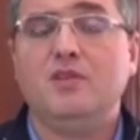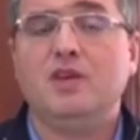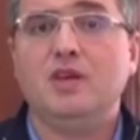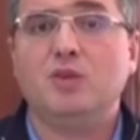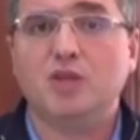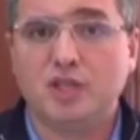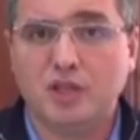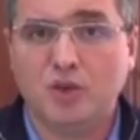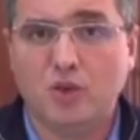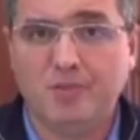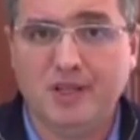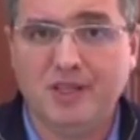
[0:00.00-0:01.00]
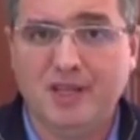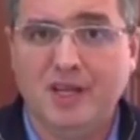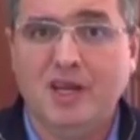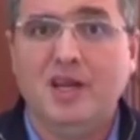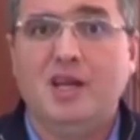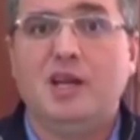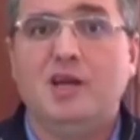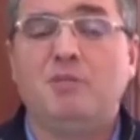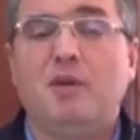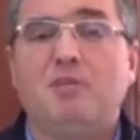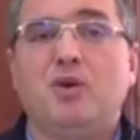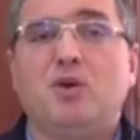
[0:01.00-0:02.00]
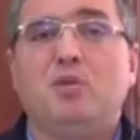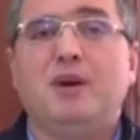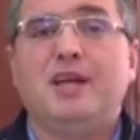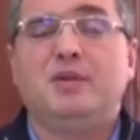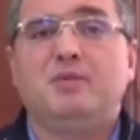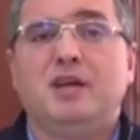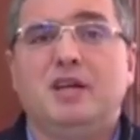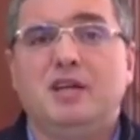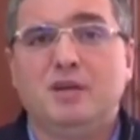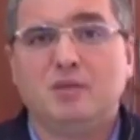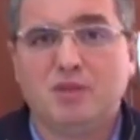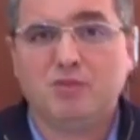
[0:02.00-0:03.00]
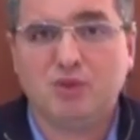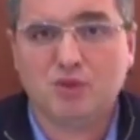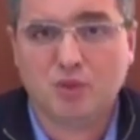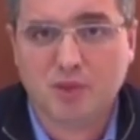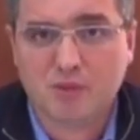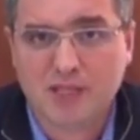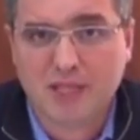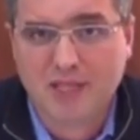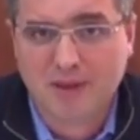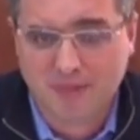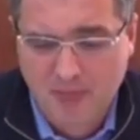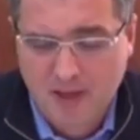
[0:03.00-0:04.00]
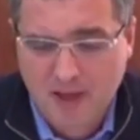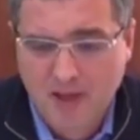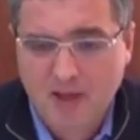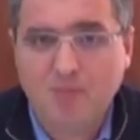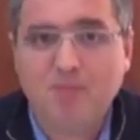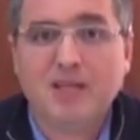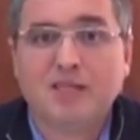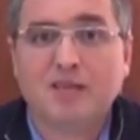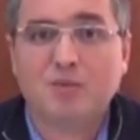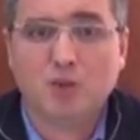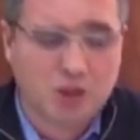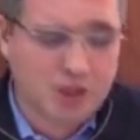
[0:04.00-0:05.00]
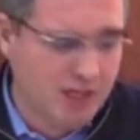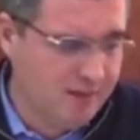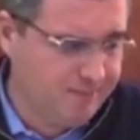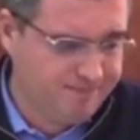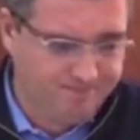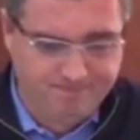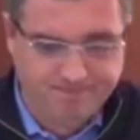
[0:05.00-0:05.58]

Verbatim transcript: и вы не можете их купить, либо покупаете по каким-то безумным ценам – потому что